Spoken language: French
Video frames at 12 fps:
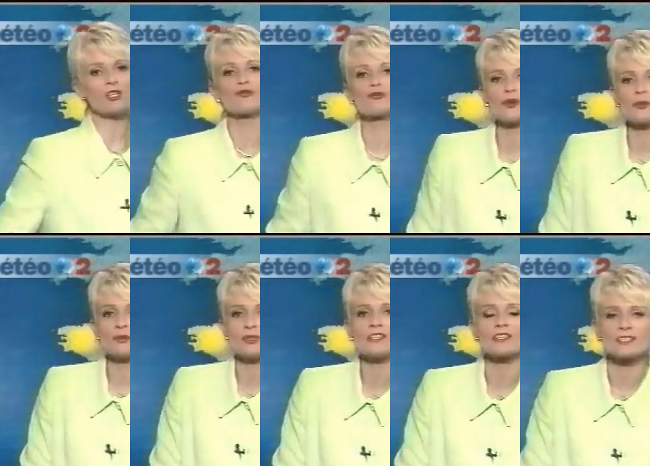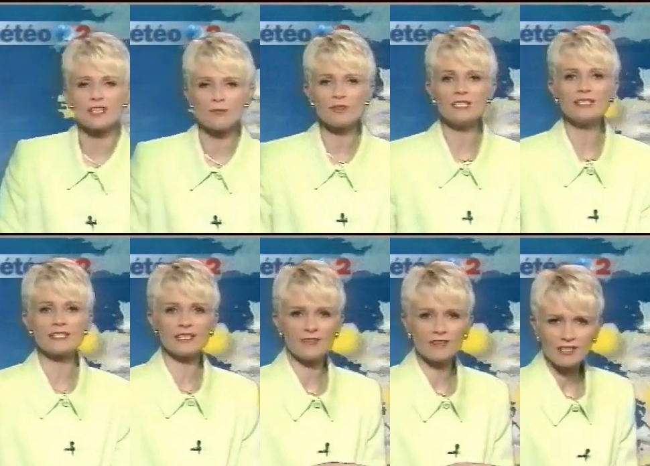toujours une petite
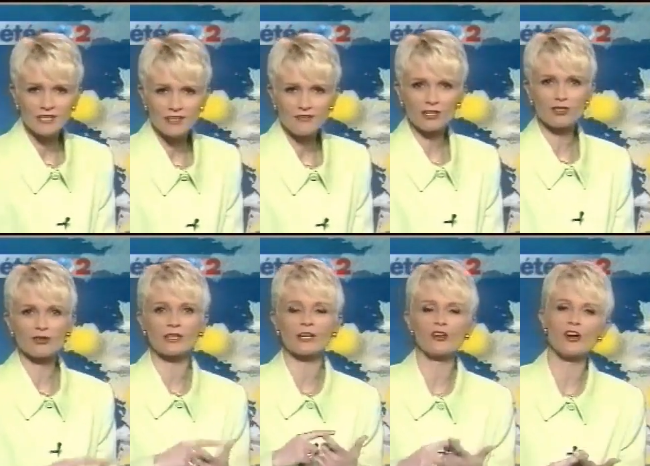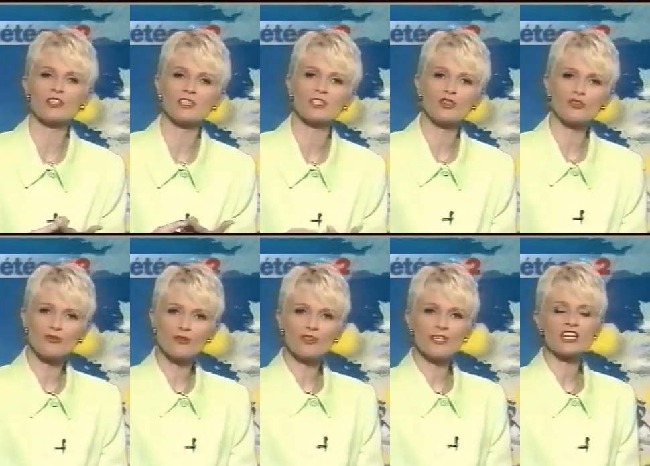instabilité avec des averses sur la Corse et des chutes
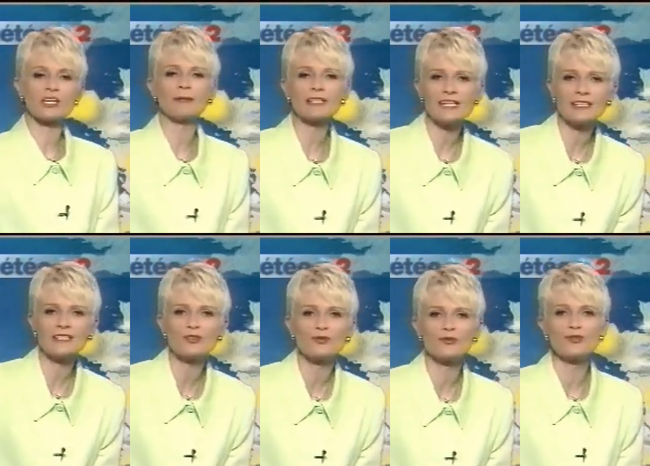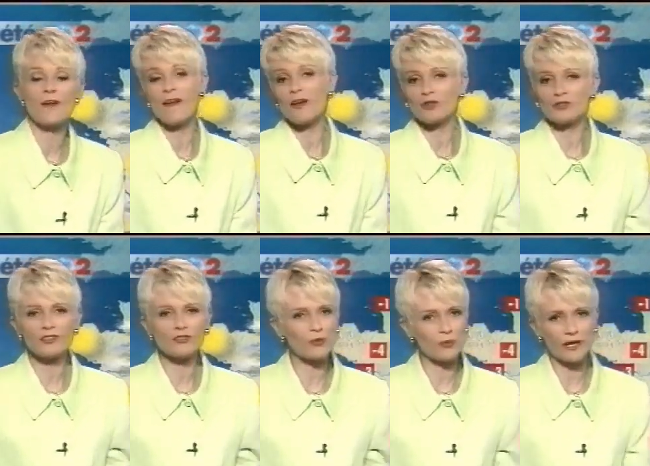de neige à basse altitude. Côté
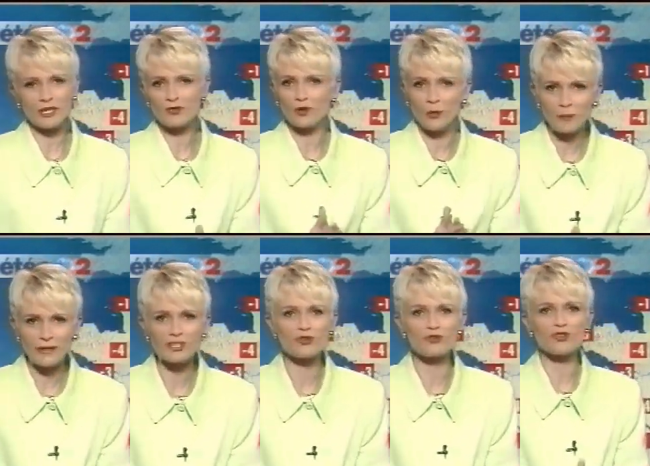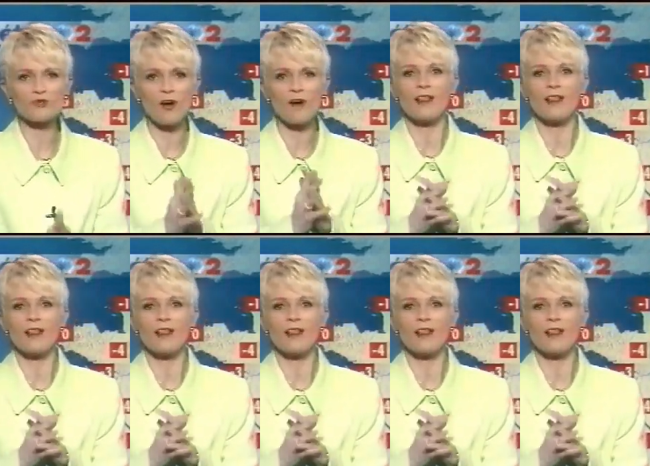température, pas de changement,